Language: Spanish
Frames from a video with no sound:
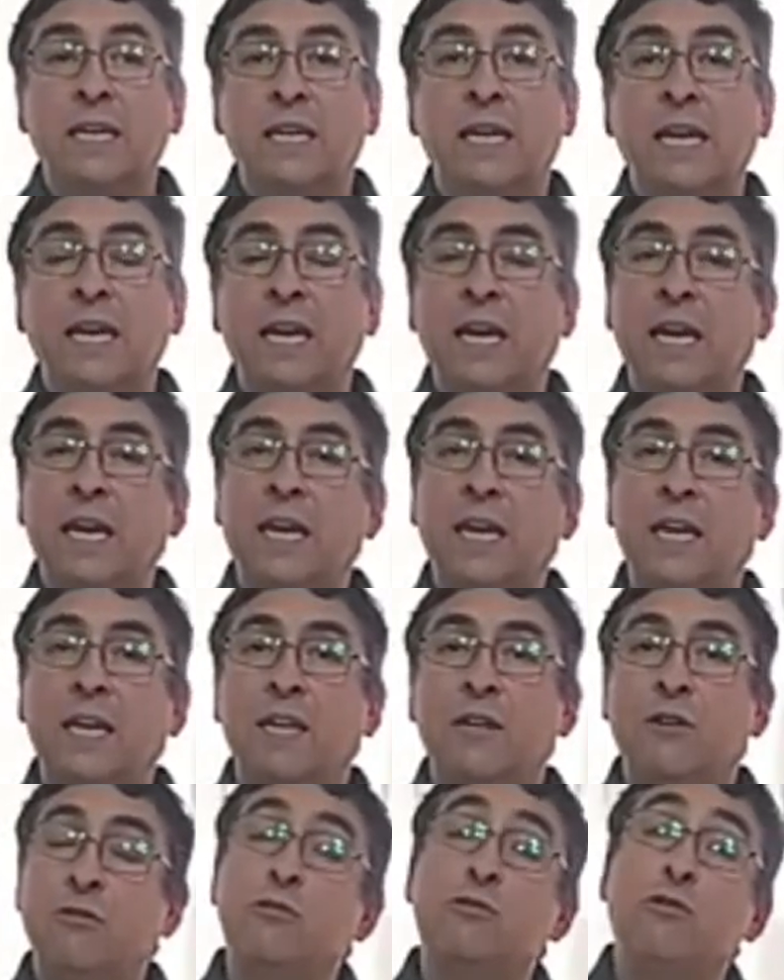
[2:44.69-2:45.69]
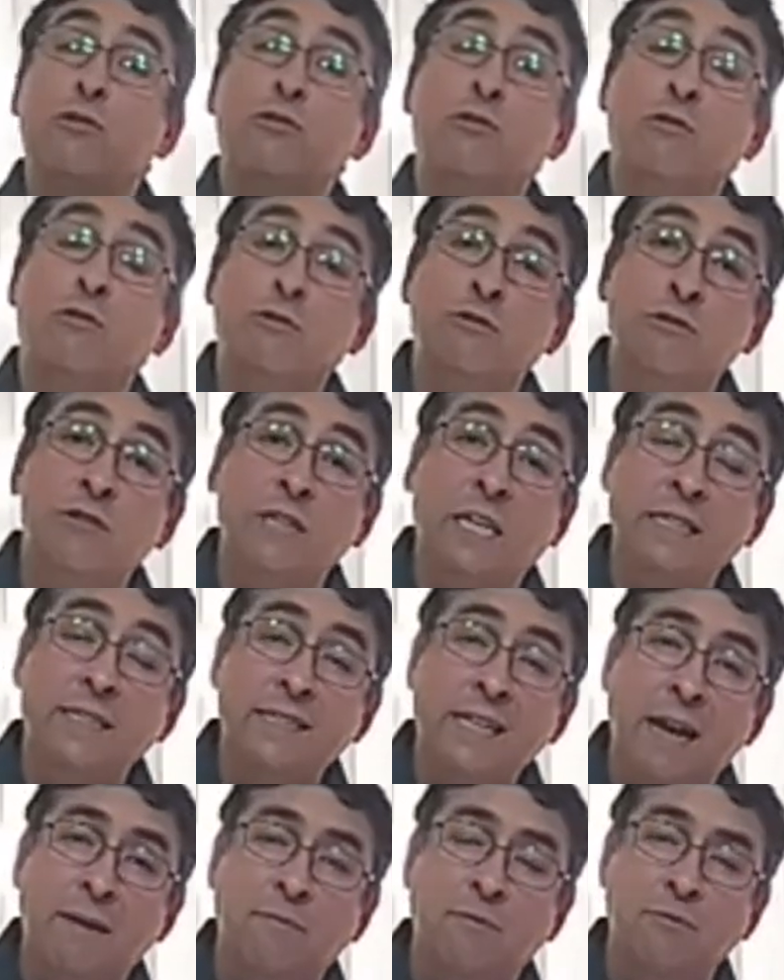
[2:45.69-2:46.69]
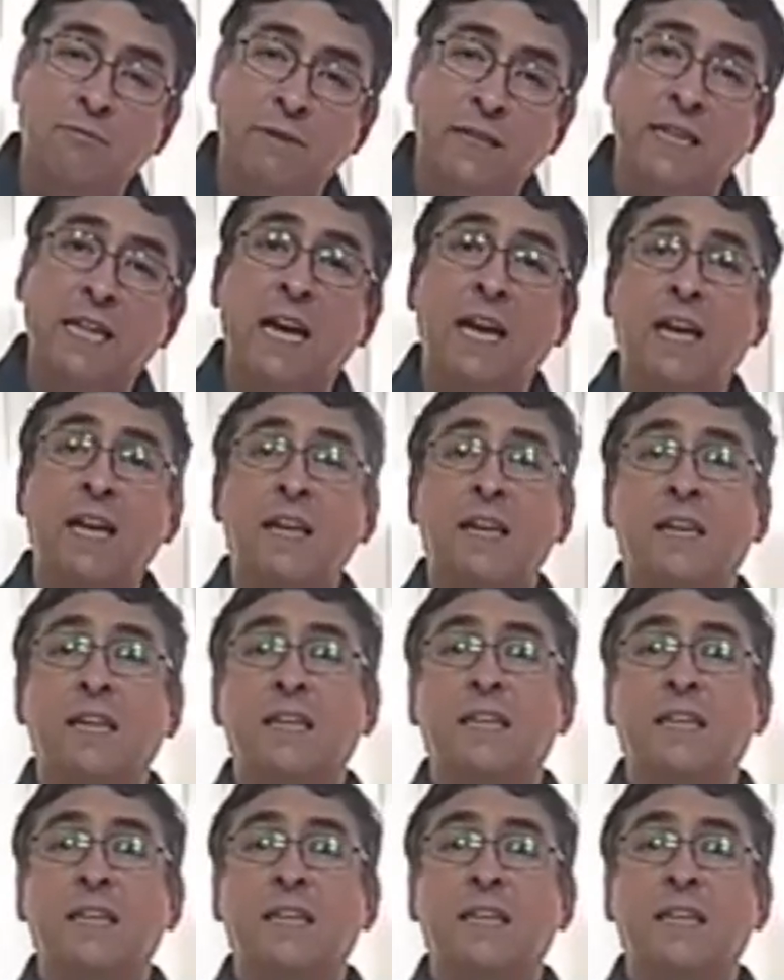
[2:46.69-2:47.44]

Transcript: que nosotros nos cansamos, ¿verdad?